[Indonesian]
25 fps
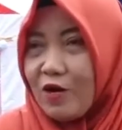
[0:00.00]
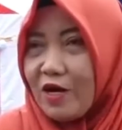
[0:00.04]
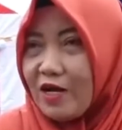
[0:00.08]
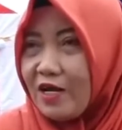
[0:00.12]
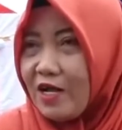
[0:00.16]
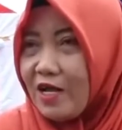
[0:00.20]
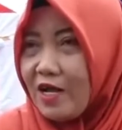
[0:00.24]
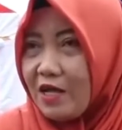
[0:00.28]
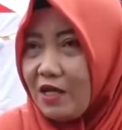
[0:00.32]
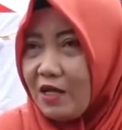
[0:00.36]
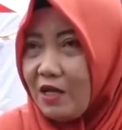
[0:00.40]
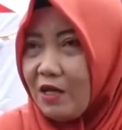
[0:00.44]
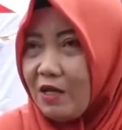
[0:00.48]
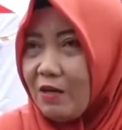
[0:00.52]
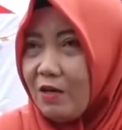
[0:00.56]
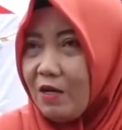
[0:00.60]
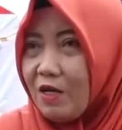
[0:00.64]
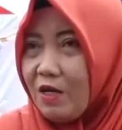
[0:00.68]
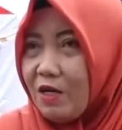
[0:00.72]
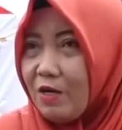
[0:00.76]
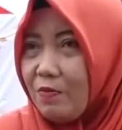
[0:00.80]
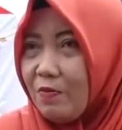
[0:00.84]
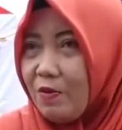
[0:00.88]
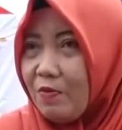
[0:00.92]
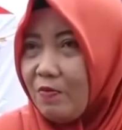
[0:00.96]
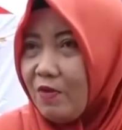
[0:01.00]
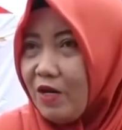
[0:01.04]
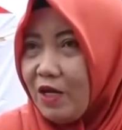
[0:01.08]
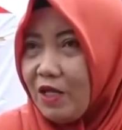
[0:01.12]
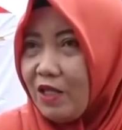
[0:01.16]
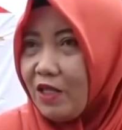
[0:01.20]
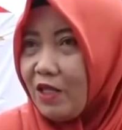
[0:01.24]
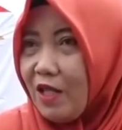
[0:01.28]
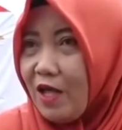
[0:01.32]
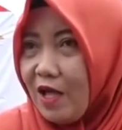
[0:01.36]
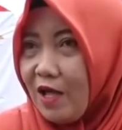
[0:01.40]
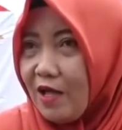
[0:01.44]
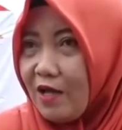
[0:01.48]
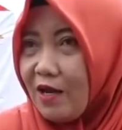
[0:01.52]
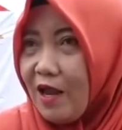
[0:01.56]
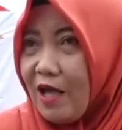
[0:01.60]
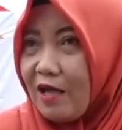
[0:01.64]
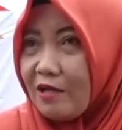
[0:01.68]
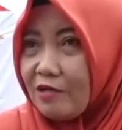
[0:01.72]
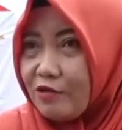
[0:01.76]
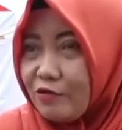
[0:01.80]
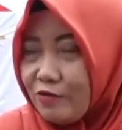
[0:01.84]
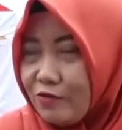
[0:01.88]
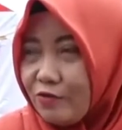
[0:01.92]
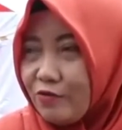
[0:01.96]
bukan dari e, pemerintah
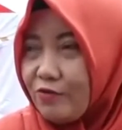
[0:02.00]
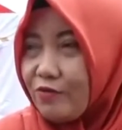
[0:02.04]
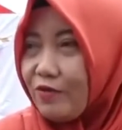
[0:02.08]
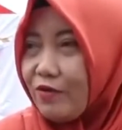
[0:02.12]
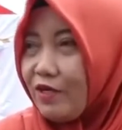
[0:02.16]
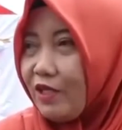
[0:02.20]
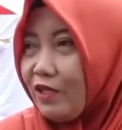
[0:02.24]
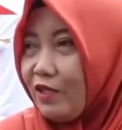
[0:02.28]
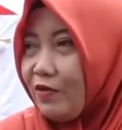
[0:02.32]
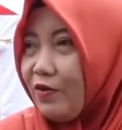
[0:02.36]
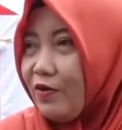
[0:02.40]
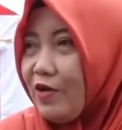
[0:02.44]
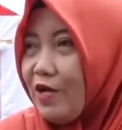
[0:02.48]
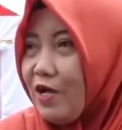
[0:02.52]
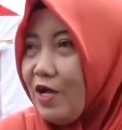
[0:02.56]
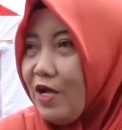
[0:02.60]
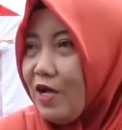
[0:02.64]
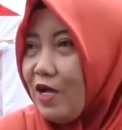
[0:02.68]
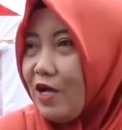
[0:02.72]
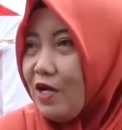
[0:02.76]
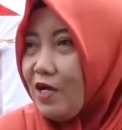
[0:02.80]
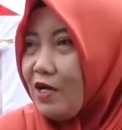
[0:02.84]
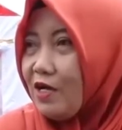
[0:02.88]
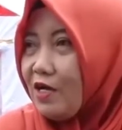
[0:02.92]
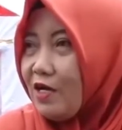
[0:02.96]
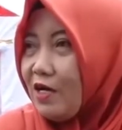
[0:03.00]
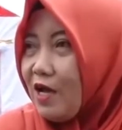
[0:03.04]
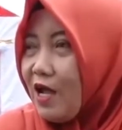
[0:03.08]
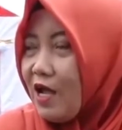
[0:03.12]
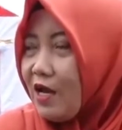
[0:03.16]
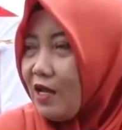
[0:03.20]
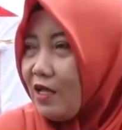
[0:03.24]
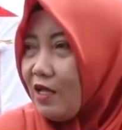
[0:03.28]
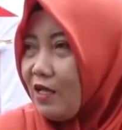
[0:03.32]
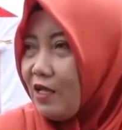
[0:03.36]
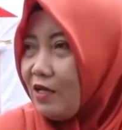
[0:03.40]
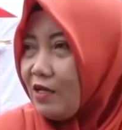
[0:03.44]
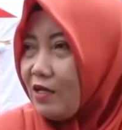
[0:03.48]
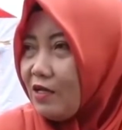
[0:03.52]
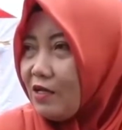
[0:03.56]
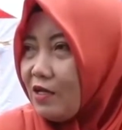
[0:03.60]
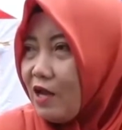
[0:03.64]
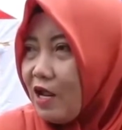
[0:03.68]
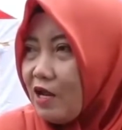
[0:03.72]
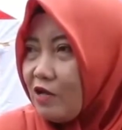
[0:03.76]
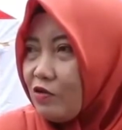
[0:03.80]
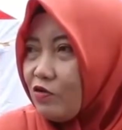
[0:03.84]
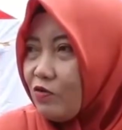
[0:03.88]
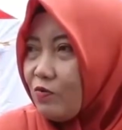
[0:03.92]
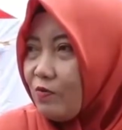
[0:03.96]
langsung gitu e, dari
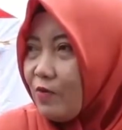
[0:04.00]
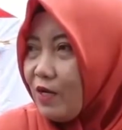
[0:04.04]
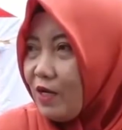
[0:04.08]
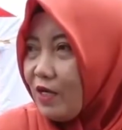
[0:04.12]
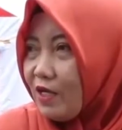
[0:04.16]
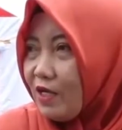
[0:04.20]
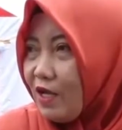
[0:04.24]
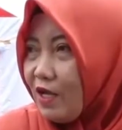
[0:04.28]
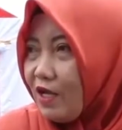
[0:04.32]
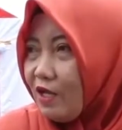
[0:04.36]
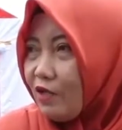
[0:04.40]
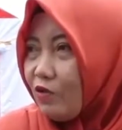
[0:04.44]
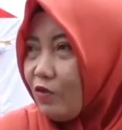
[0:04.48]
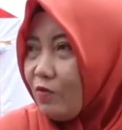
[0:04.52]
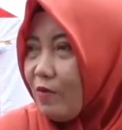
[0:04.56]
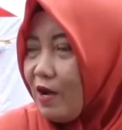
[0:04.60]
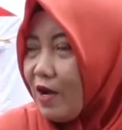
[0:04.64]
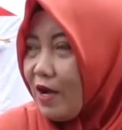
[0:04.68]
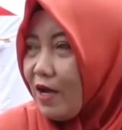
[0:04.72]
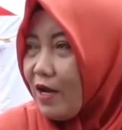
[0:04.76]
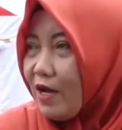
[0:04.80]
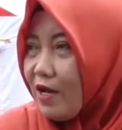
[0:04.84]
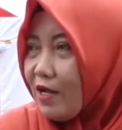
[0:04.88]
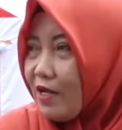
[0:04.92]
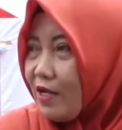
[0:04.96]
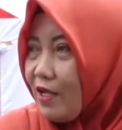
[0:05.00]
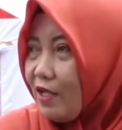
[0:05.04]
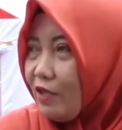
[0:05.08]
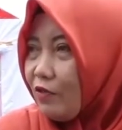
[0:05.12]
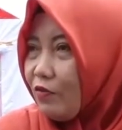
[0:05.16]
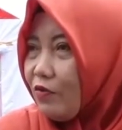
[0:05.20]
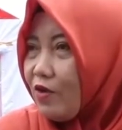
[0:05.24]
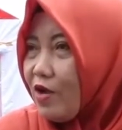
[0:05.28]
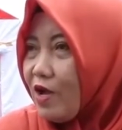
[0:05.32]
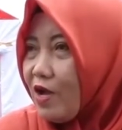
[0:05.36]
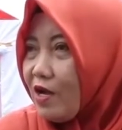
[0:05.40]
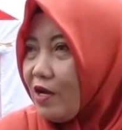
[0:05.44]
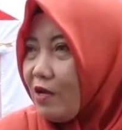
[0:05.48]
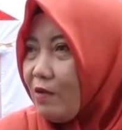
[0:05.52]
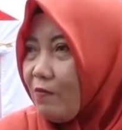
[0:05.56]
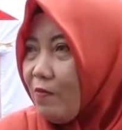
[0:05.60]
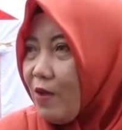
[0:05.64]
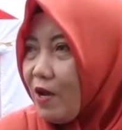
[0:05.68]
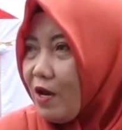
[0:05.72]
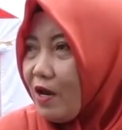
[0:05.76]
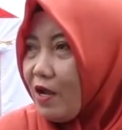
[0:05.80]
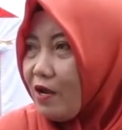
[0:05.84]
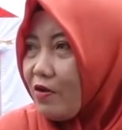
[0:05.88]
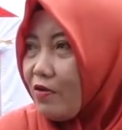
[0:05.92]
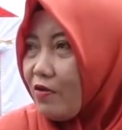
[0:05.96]
dan sumbernya itu makanannya itu
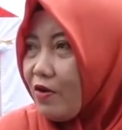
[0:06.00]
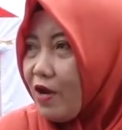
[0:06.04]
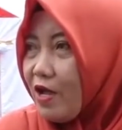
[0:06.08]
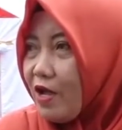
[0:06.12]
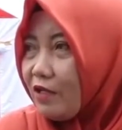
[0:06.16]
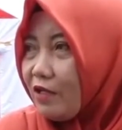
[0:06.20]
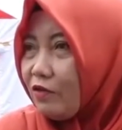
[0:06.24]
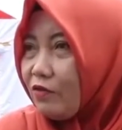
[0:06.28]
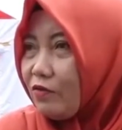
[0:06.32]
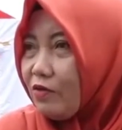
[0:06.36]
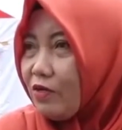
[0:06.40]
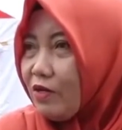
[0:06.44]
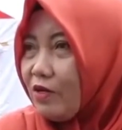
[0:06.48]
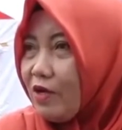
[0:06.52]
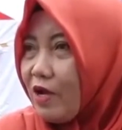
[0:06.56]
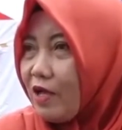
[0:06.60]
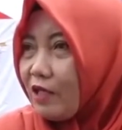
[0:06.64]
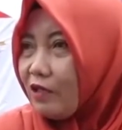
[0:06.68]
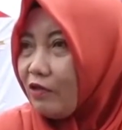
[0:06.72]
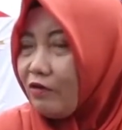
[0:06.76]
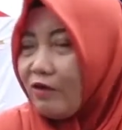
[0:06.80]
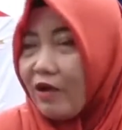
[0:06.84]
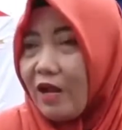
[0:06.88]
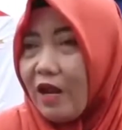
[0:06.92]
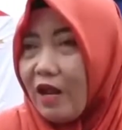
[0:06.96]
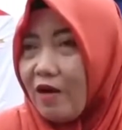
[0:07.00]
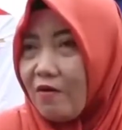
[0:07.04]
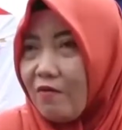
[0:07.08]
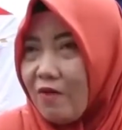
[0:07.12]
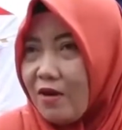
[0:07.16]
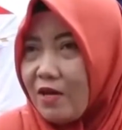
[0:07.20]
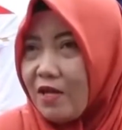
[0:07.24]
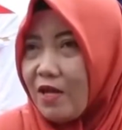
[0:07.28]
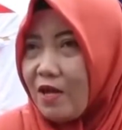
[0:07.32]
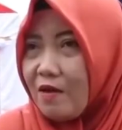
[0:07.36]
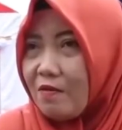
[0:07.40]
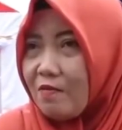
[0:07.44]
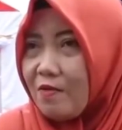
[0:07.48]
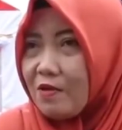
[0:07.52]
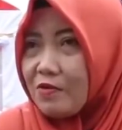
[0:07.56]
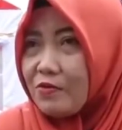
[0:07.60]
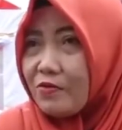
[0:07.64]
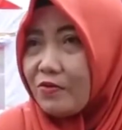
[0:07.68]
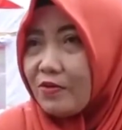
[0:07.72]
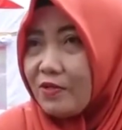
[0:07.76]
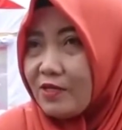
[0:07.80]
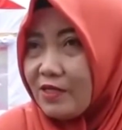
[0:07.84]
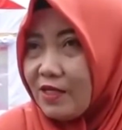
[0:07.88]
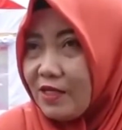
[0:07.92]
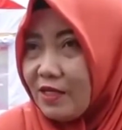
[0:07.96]
dari para donatur atau relawan yang
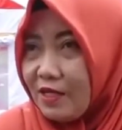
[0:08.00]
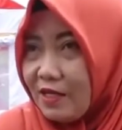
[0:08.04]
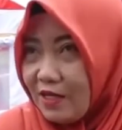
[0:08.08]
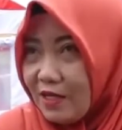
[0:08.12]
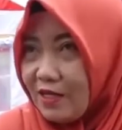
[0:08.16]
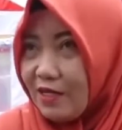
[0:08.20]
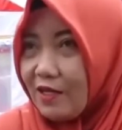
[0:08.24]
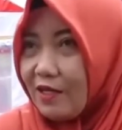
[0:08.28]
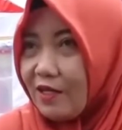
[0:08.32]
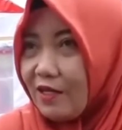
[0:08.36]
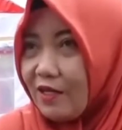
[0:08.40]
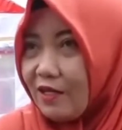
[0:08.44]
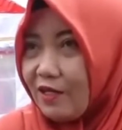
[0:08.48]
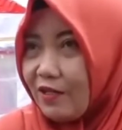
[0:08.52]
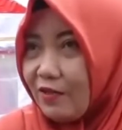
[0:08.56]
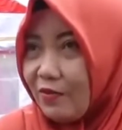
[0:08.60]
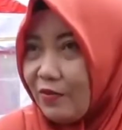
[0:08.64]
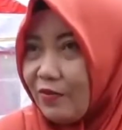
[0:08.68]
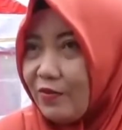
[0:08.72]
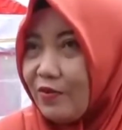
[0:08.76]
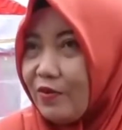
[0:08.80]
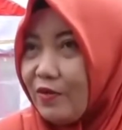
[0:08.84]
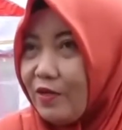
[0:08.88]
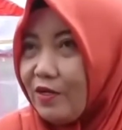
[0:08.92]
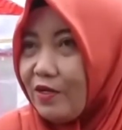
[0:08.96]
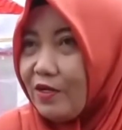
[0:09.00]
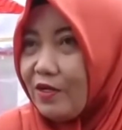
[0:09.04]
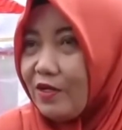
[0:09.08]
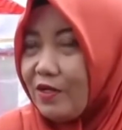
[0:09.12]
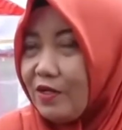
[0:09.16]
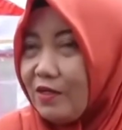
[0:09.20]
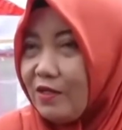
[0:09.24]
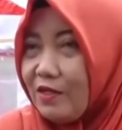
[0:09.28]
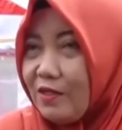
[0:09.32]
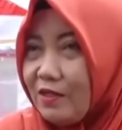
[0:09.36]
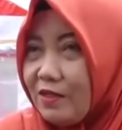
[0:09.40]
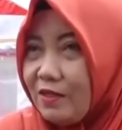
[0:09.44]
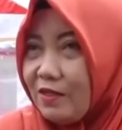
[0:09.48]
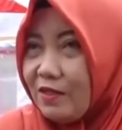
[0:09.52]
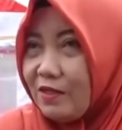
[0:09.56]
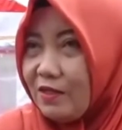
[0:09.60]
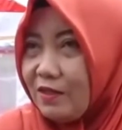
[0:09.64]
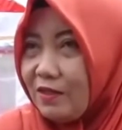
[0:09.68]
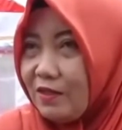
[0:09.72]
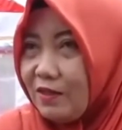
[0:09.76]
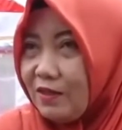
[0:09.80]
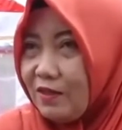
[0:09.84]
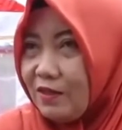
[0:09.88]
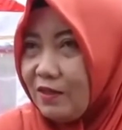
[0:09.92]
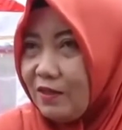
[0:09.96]
masuk ke sini gitu
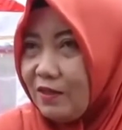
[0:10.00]
oh.